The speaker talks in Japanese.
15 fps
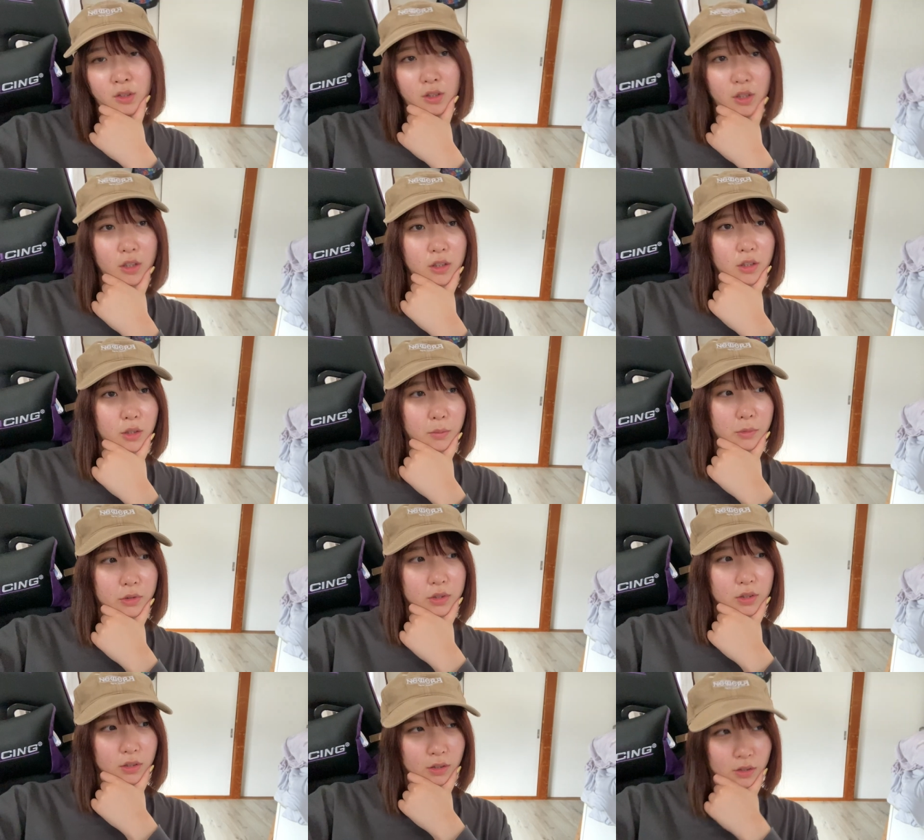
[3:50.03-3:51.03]
帰ってきま
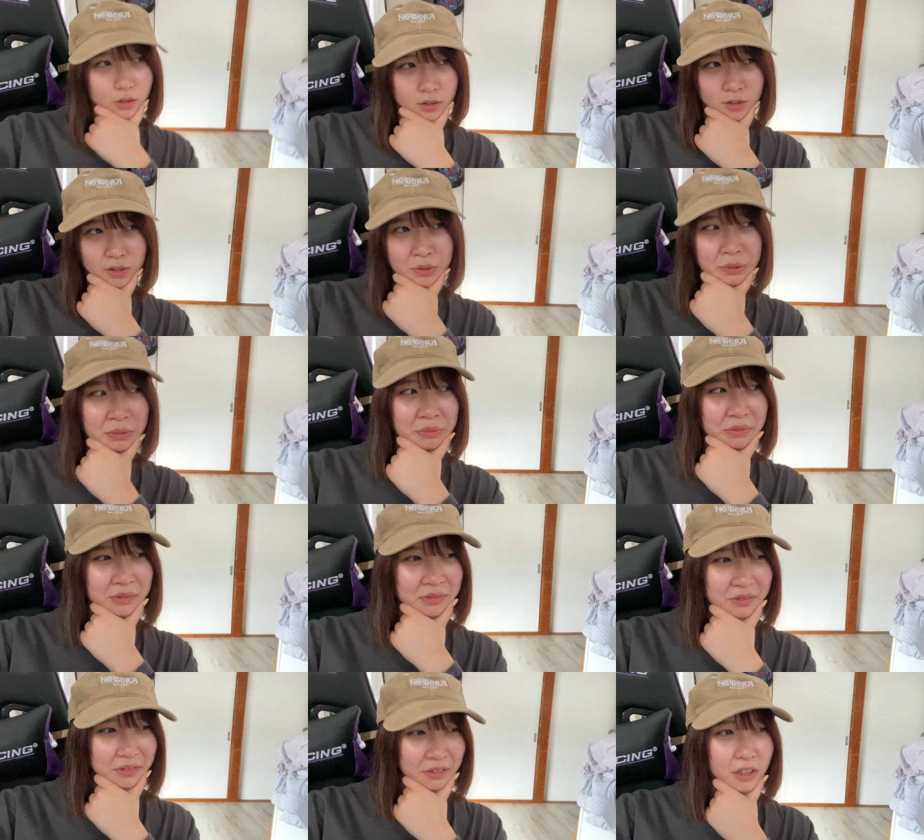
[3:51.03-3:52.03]
した
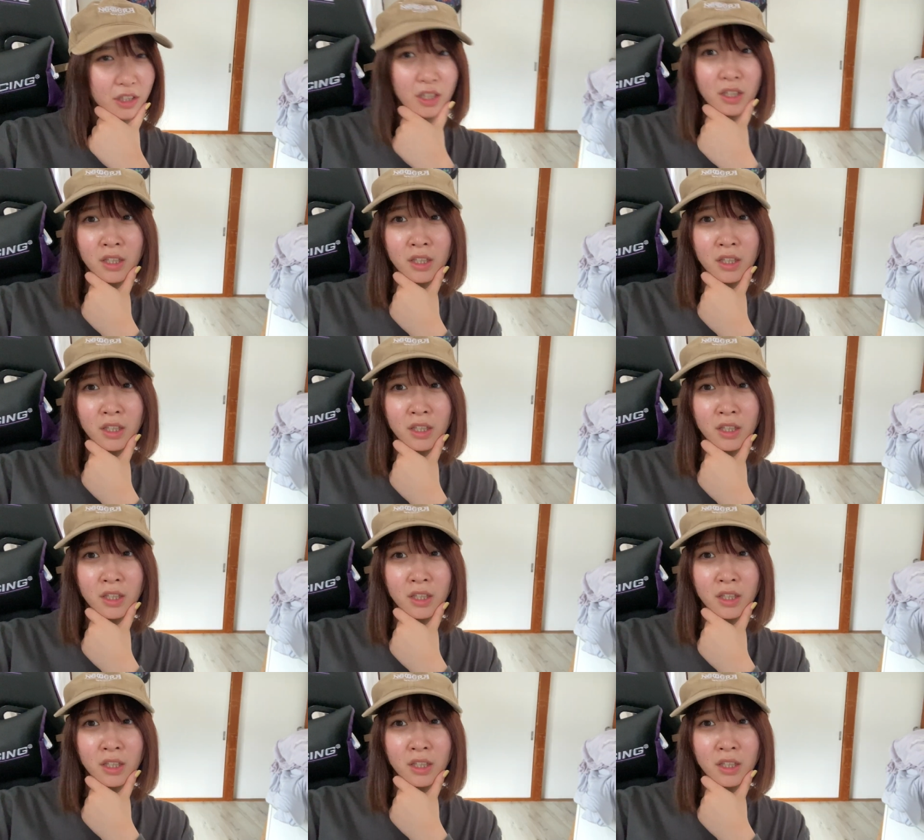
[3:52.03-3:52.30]
え